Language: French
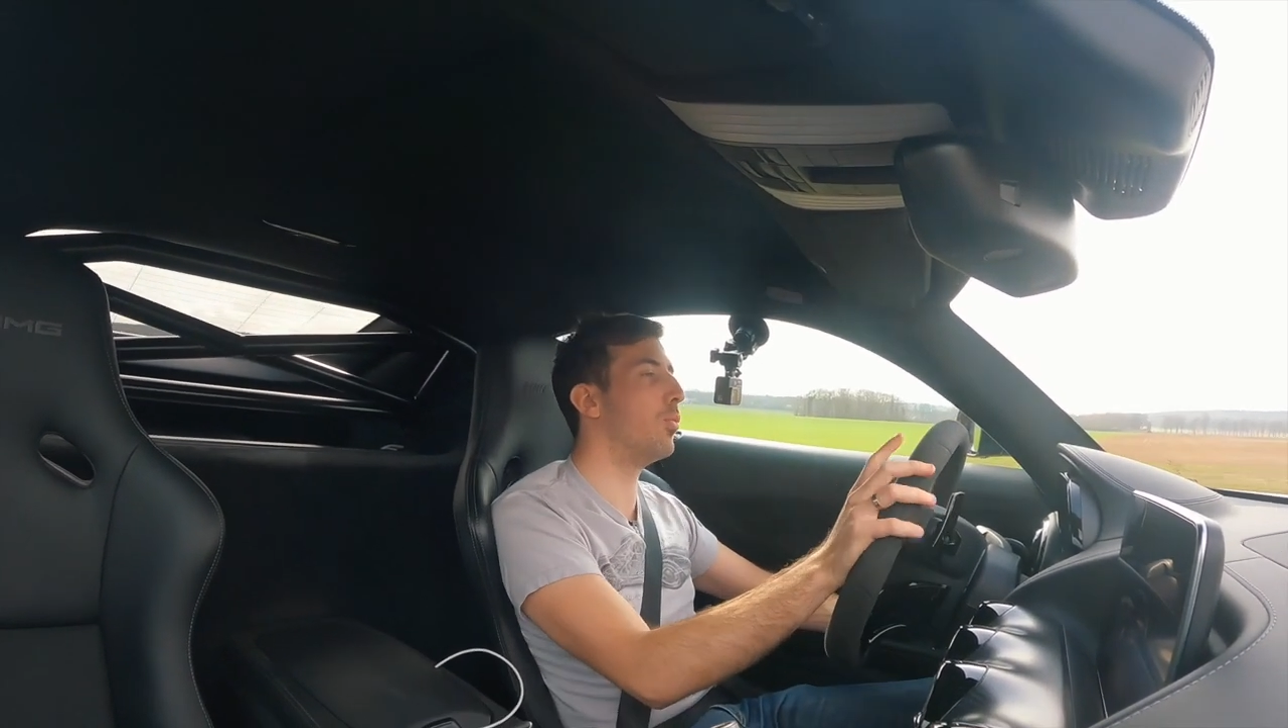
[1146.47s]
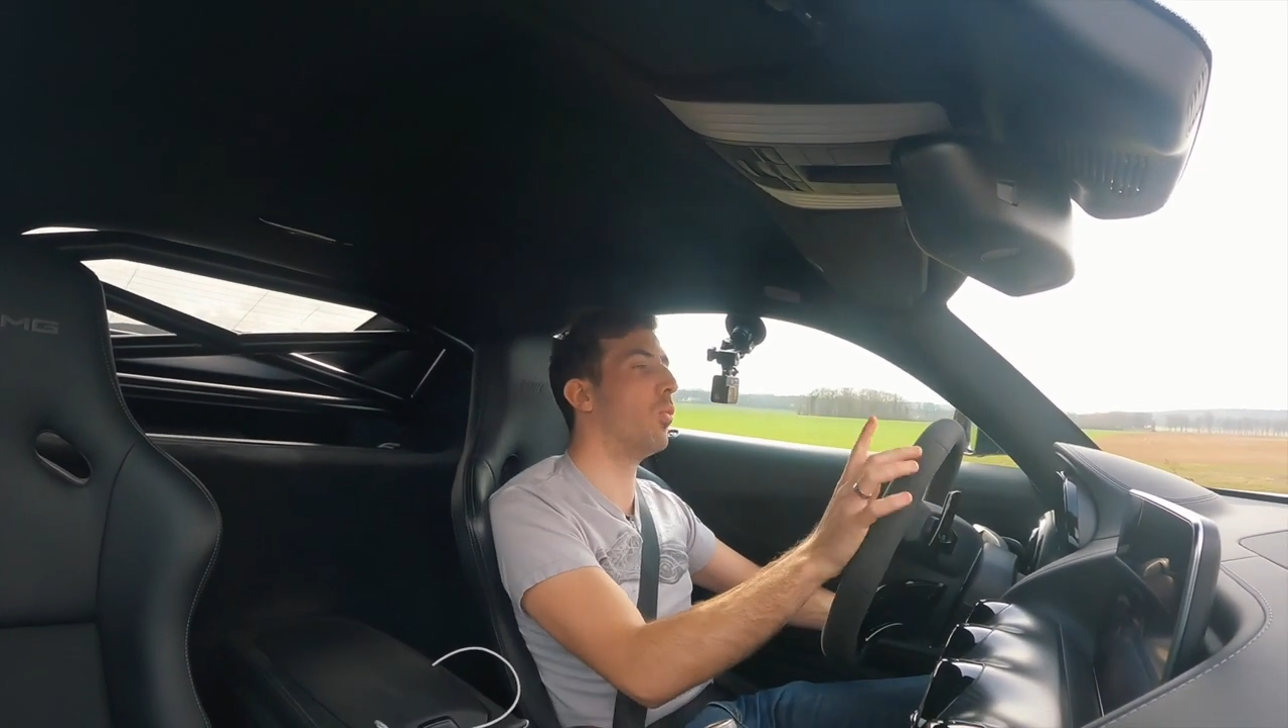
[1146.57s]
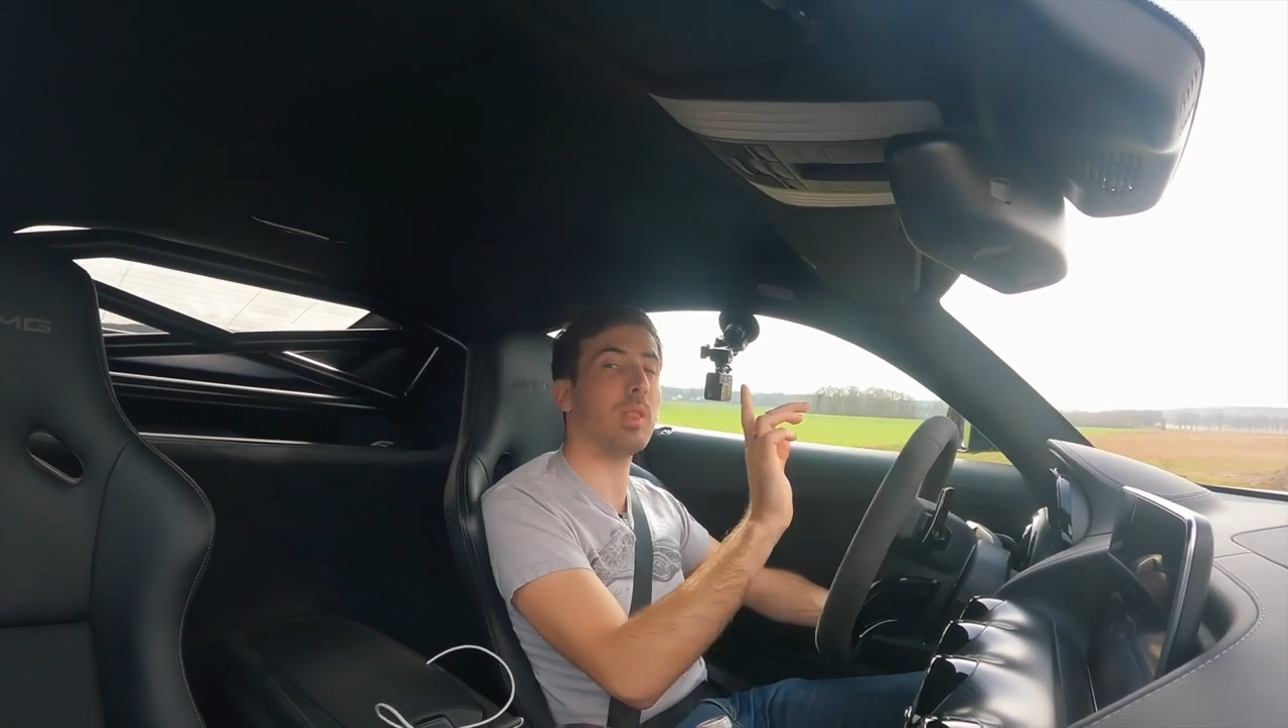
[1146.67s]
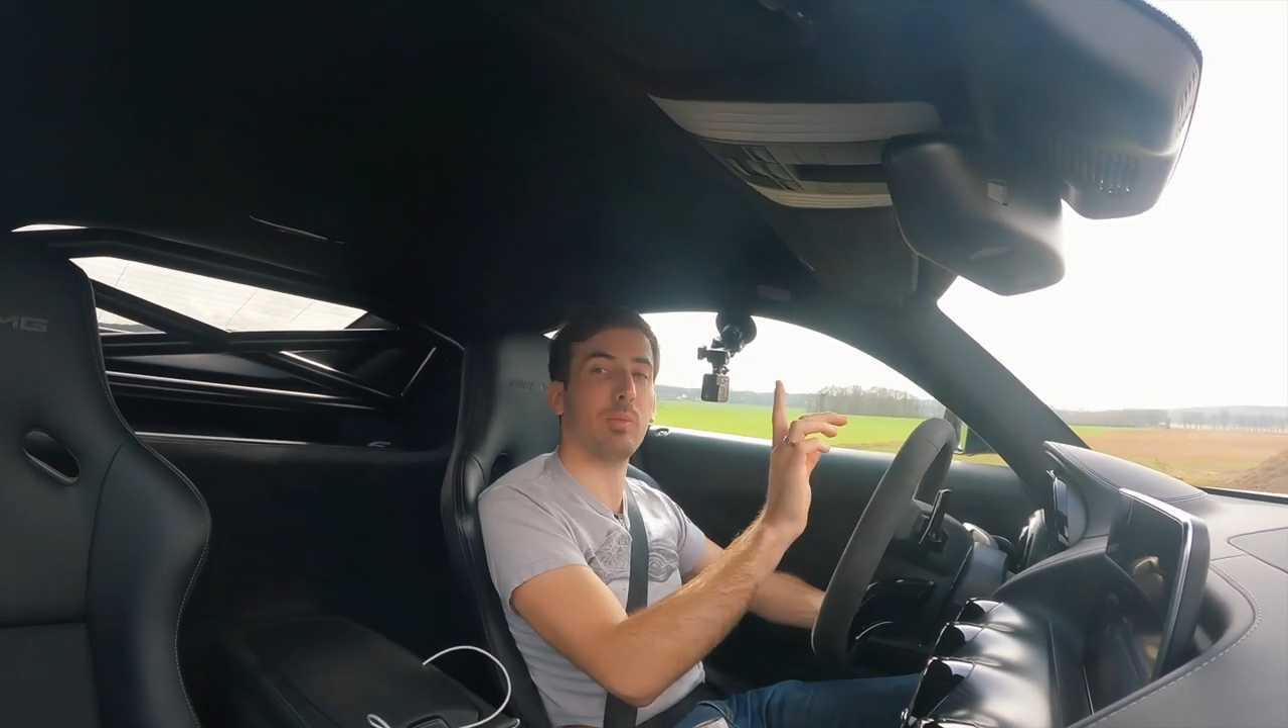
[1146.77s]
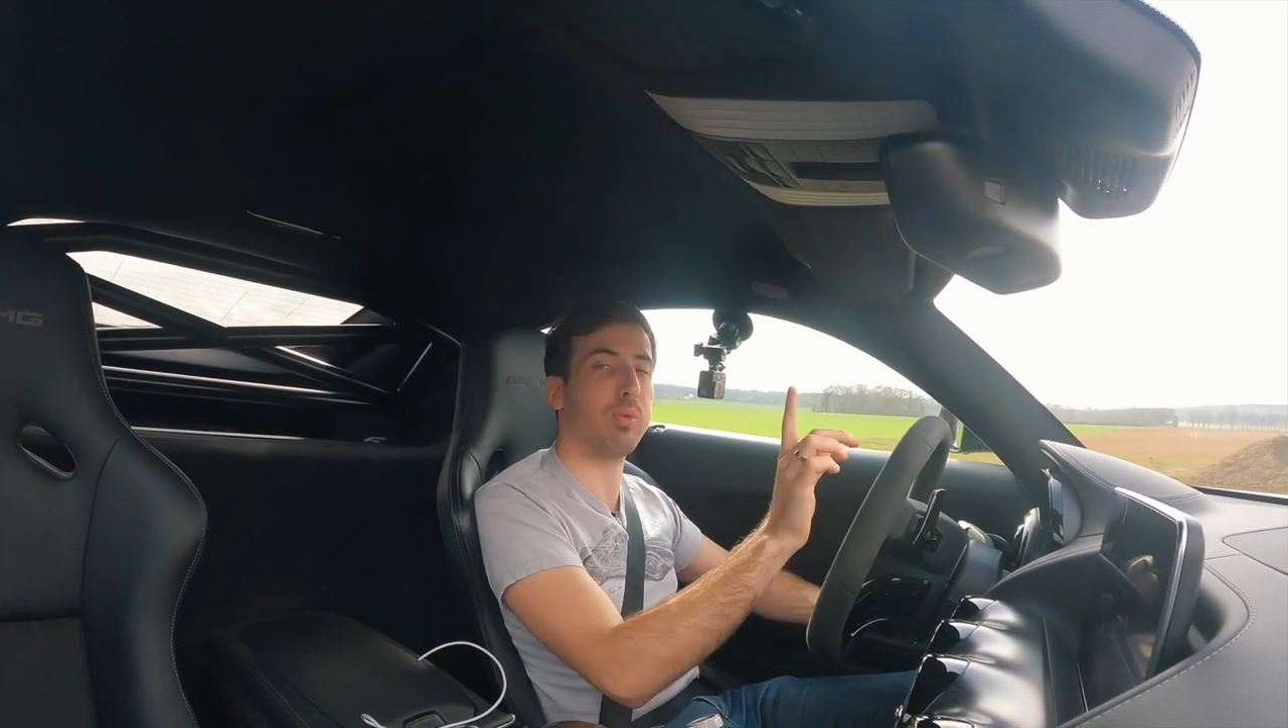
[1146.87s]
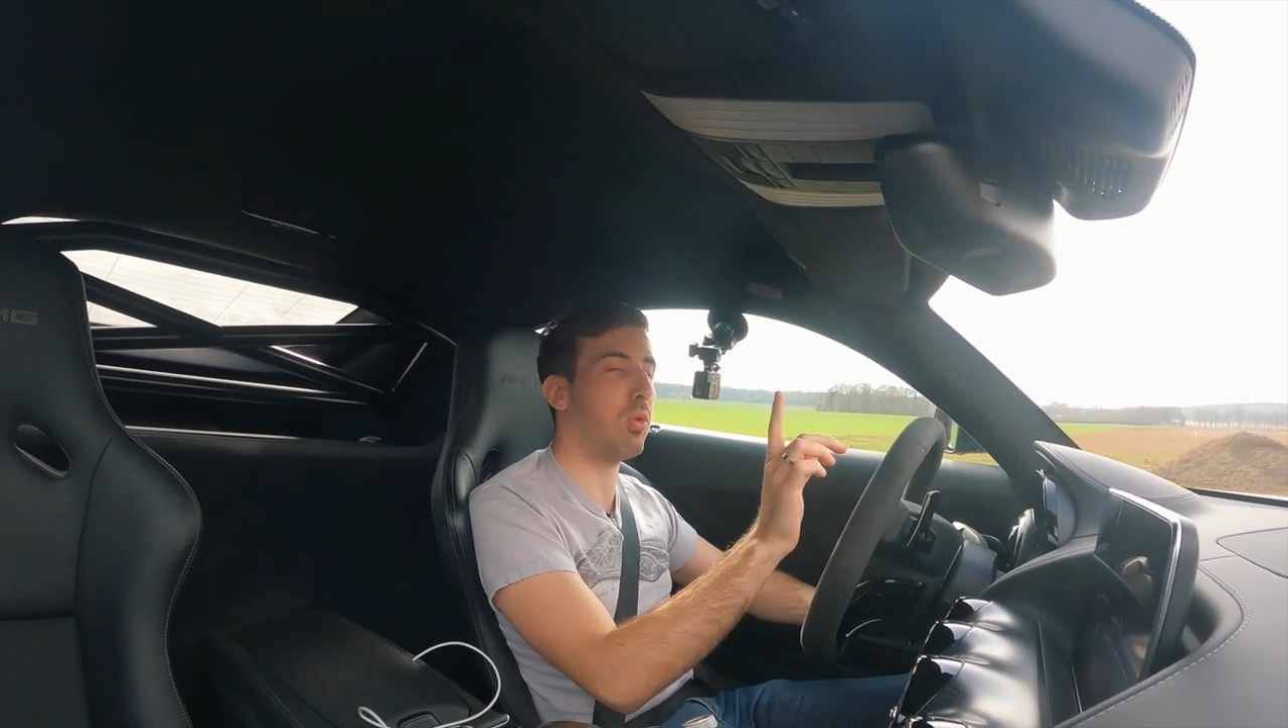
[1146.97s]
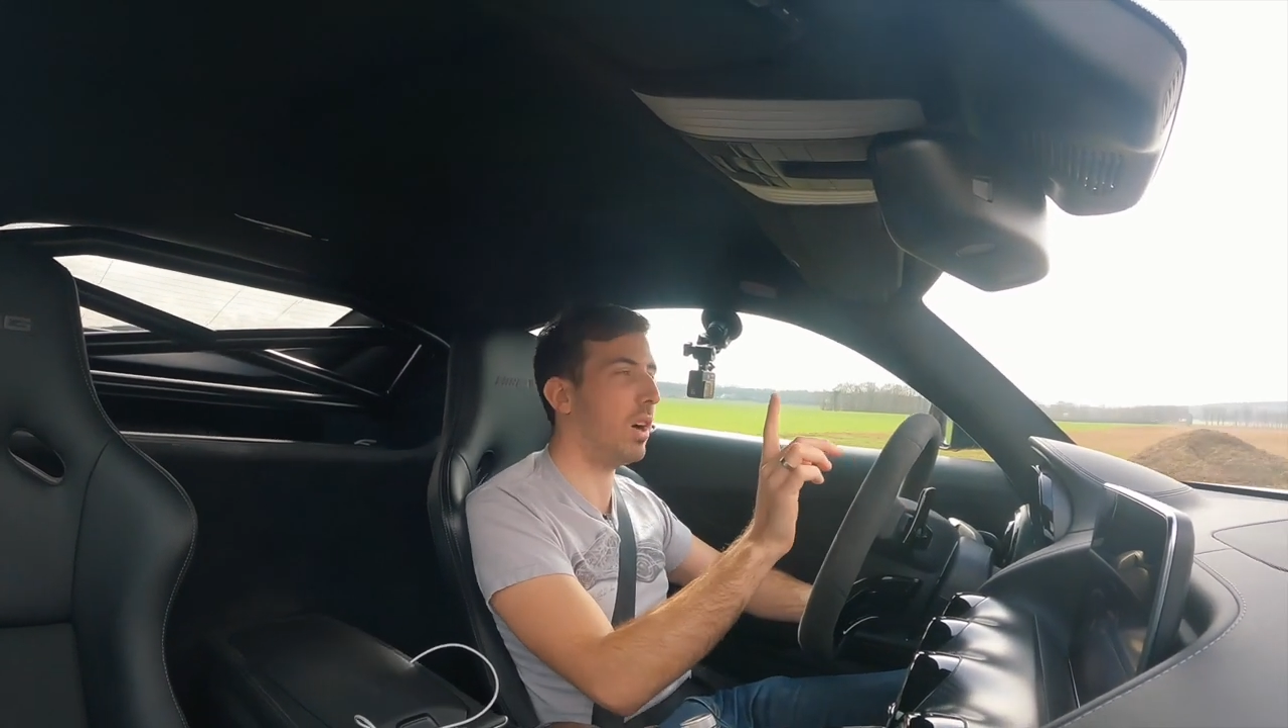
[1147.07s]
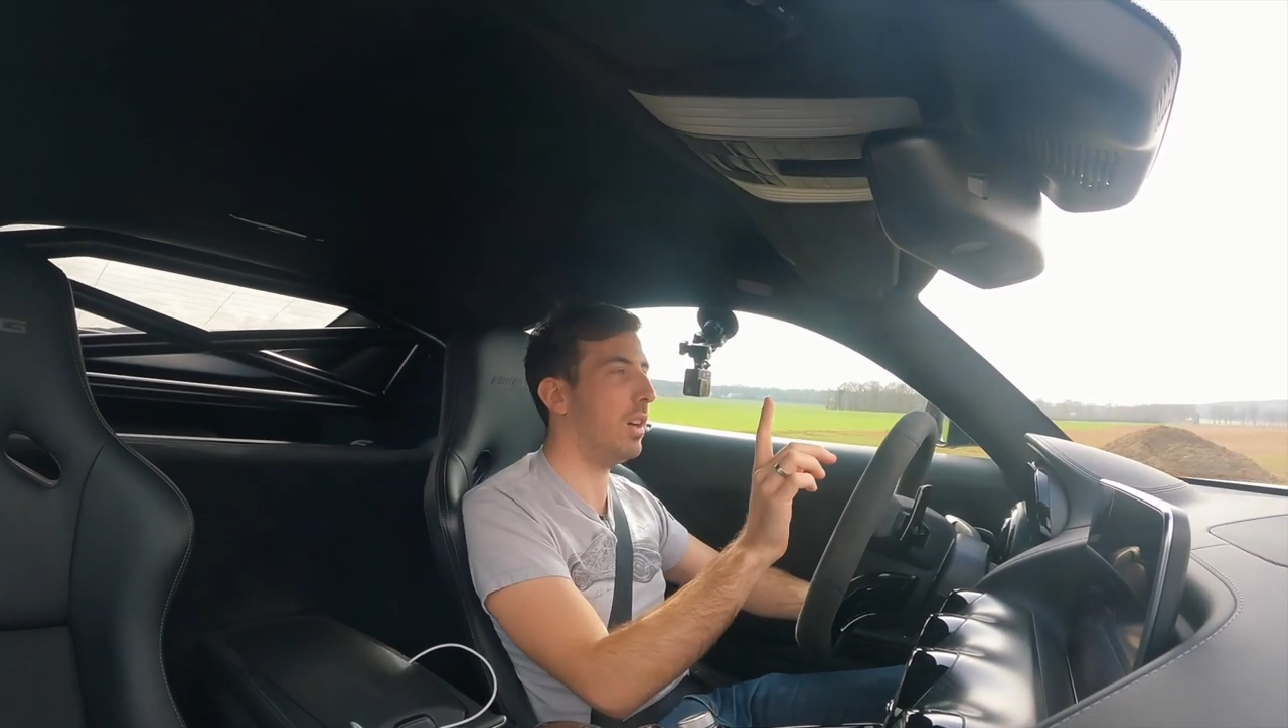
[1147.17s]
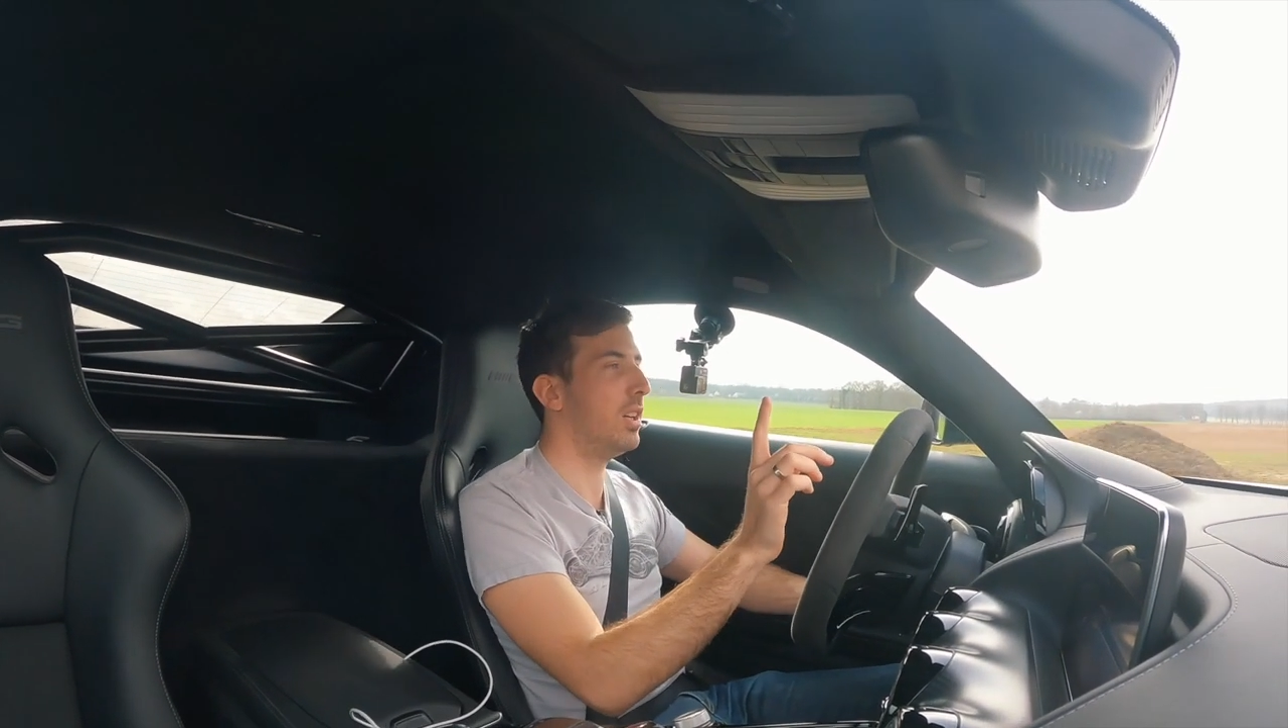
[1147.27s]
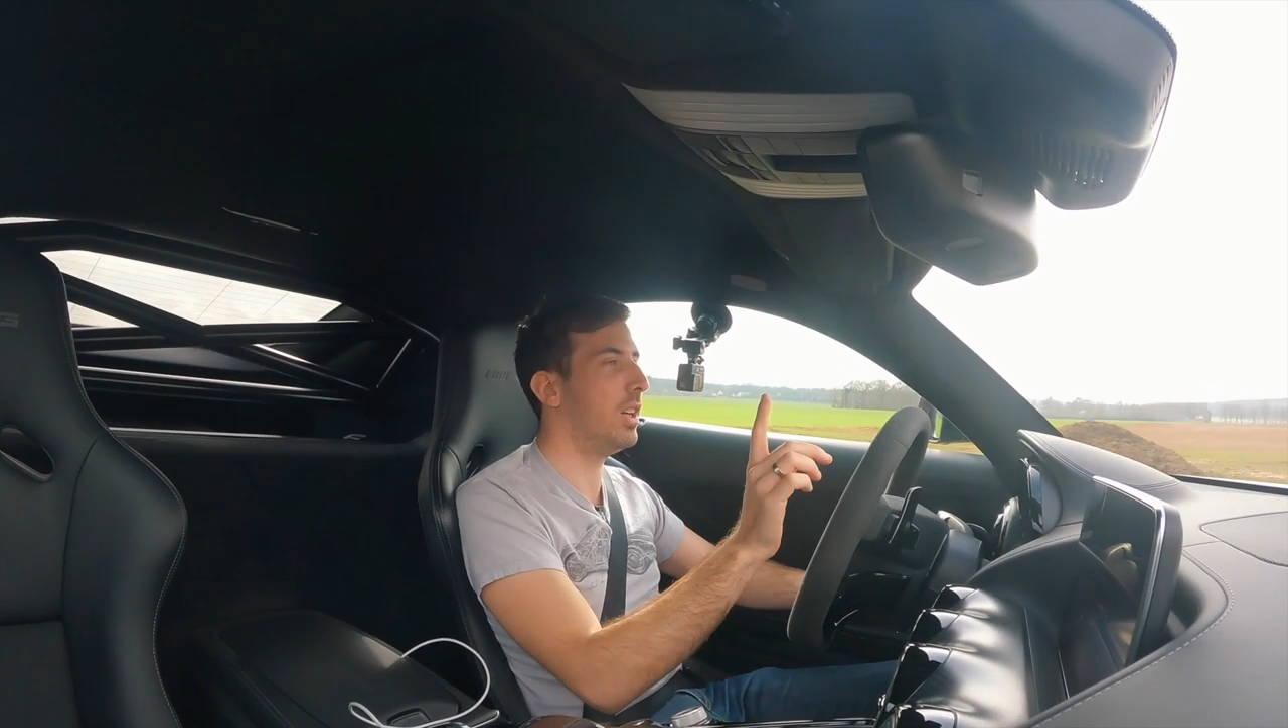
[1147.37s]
moins de poids,